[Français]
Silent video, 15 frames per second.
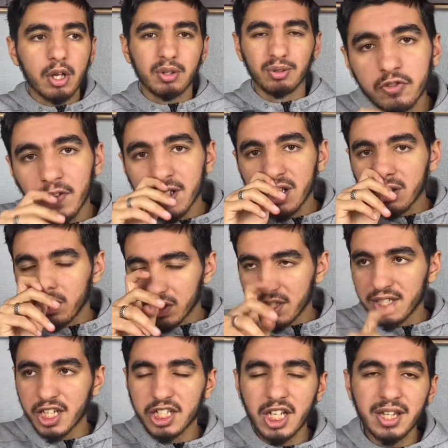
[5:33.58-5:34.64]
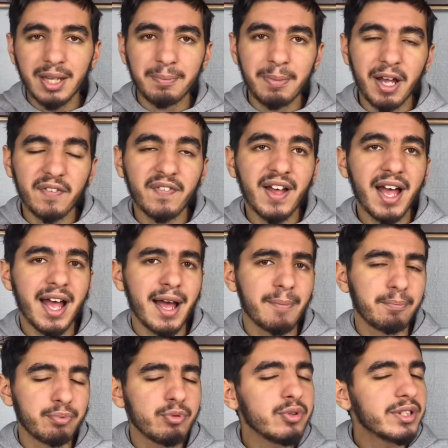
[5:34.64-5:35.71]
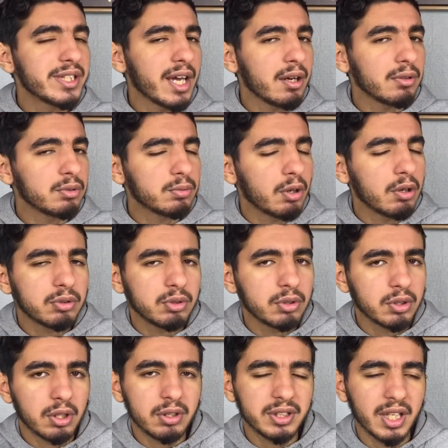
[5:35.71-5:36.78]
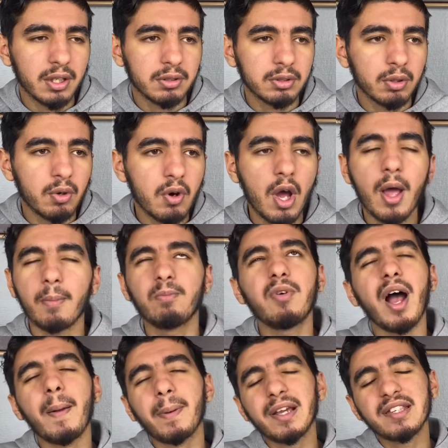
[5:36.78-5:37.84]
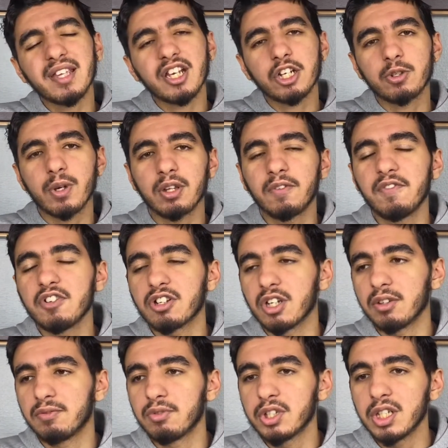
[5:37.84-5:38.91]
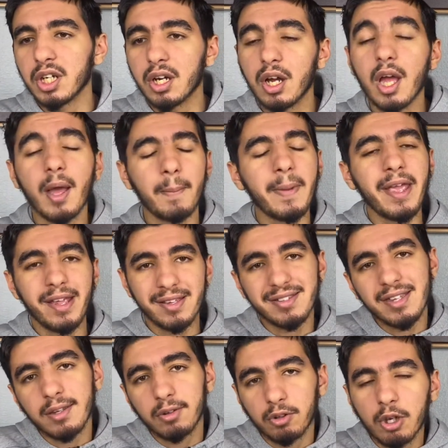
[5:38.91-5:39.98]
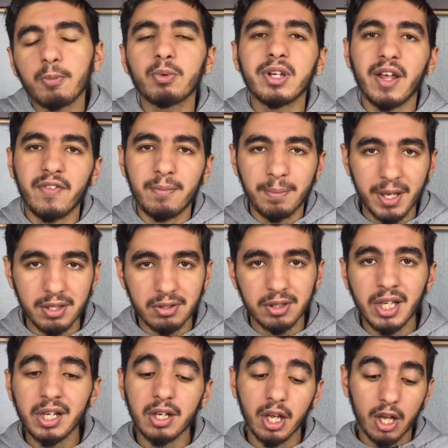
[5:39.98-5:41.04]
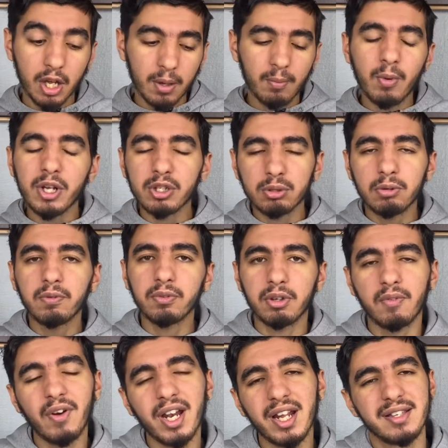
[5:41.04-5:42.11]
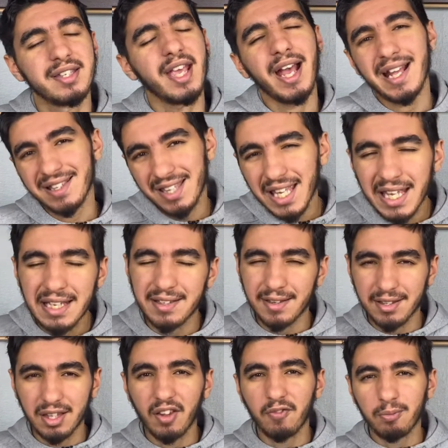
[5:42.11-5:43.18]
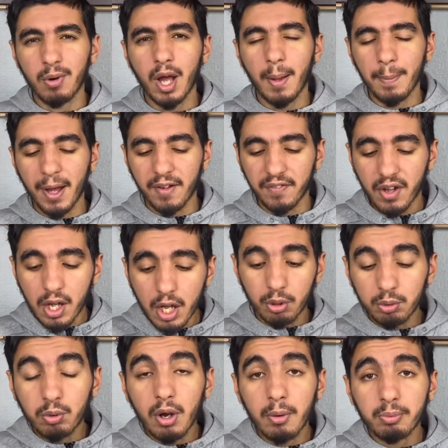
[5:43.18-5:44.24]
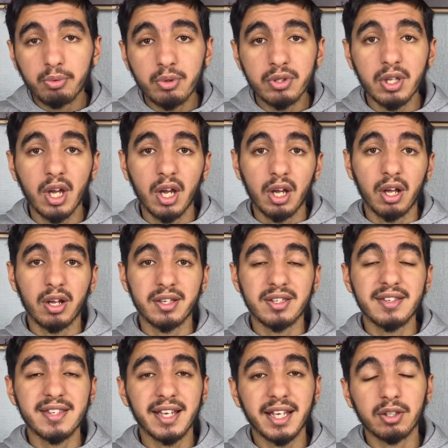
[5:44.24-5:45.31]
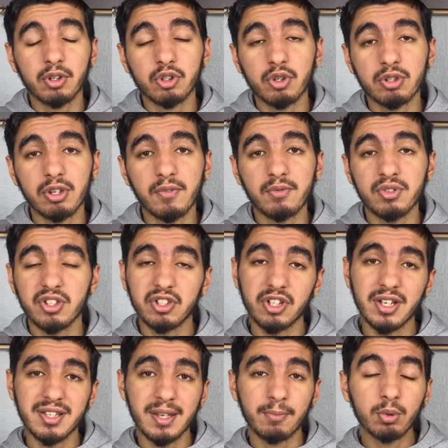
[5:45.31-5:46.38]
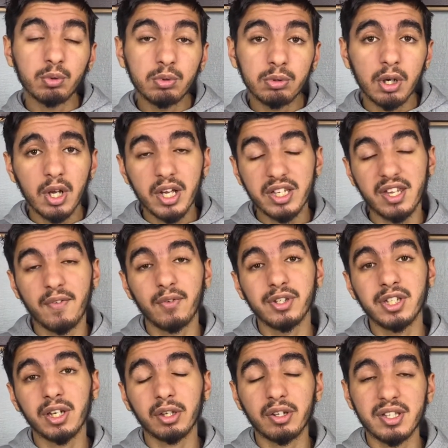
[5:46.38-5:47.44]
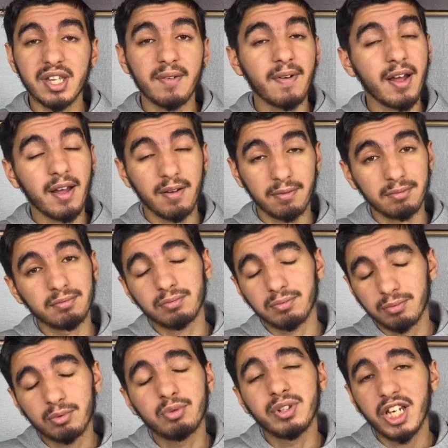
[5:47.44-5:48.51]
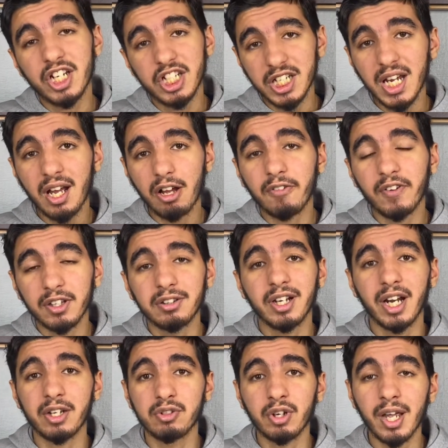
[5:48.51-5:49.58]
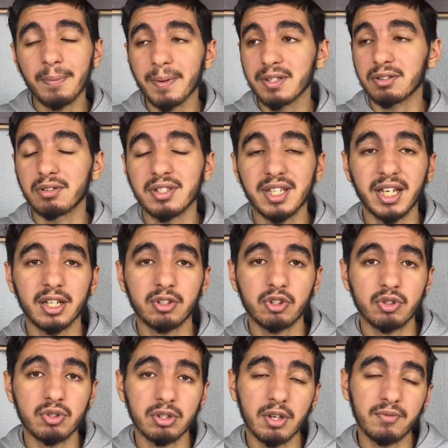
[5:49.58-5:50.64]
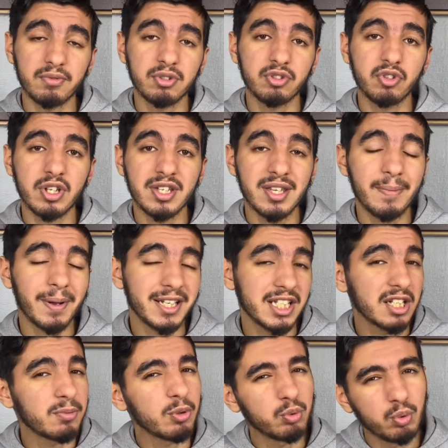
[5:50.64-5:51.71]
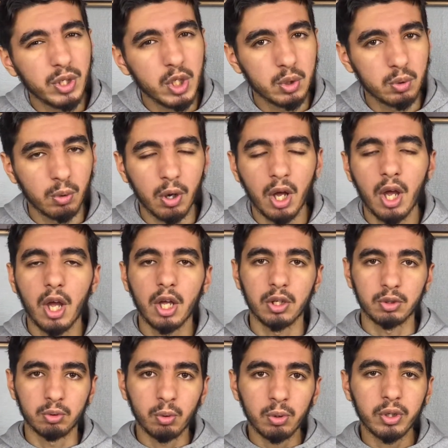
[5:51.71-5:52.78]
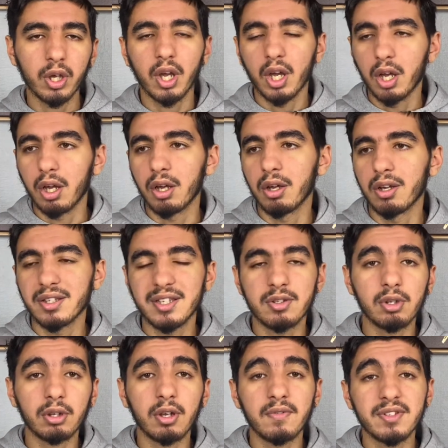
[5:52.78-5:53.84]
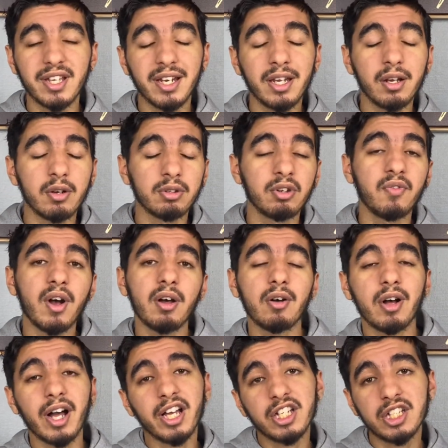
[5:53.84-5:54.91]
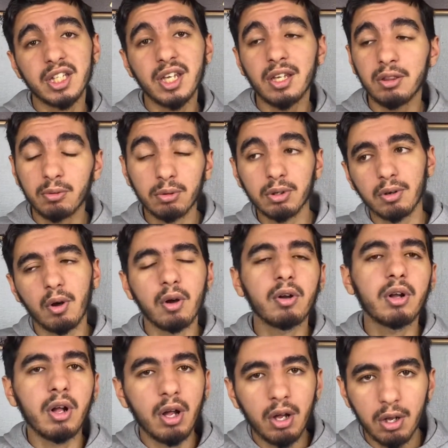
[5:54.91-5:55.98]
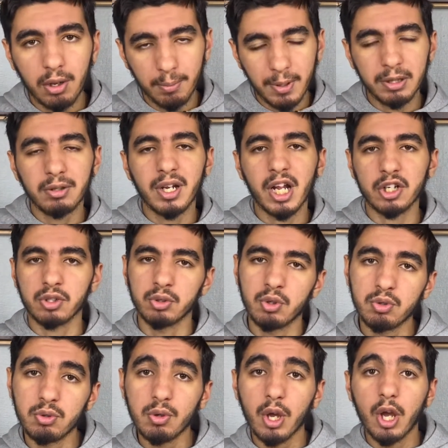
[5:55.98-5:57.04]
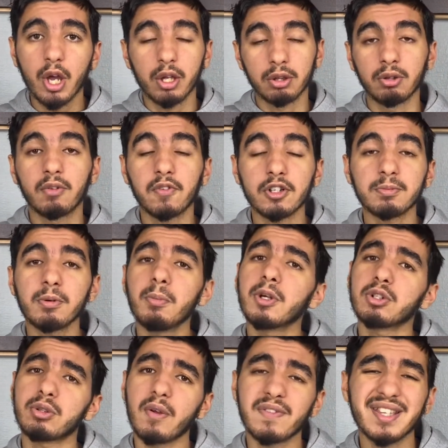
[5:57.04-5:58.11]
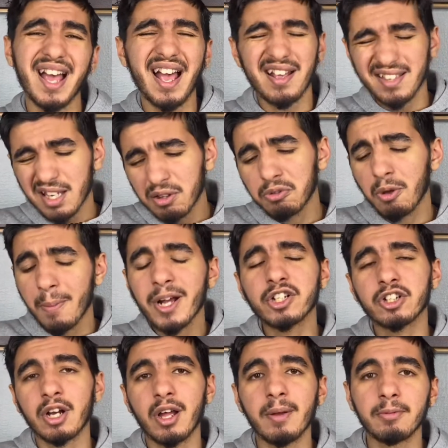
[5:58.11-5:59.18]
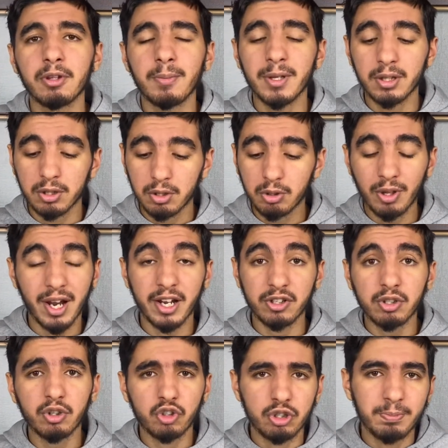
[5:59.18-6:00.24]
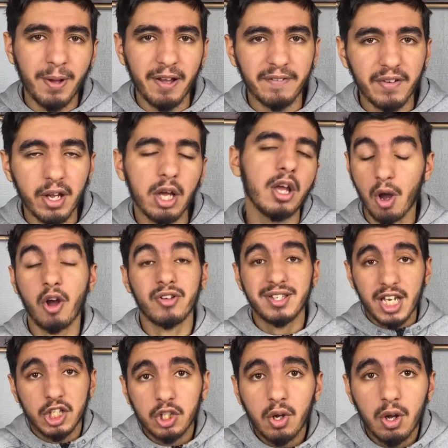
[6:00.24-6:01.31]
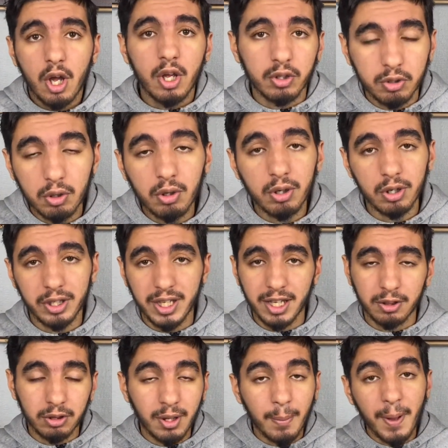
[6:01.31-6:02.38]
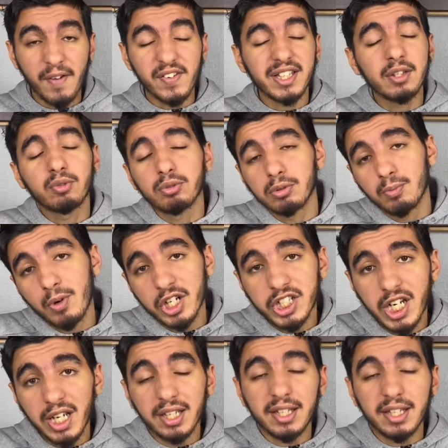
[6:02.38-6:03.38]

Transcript: de voir des gens qui achètent des parfums à plus de 40, 30, 30 40 euros. Bon, après, c'est un choix de vie, j'ai envie de vous dire. Hein. Mais c'est que mon avis personnel. Moi, je trouve que voilà, c'est assez excessif pour un parfum. Surtout qu'en plus, euh, si c'est quelque chose que vous utilisez beaucoup, ça veut dire que ça va coûter cher en fait dans la durée parce que c'est quelque chose que vous utilisez pratiquement tous les jours. Donc euh, c'est sûr que vous allez devoir en racheter, donc encore mettre de l'argent dessus. Donc franchement moi je trouve ça assez dommage quand même de mettre de l'argent dans du parfum en sachant qu'il y a des parfums qui coûtent moins cher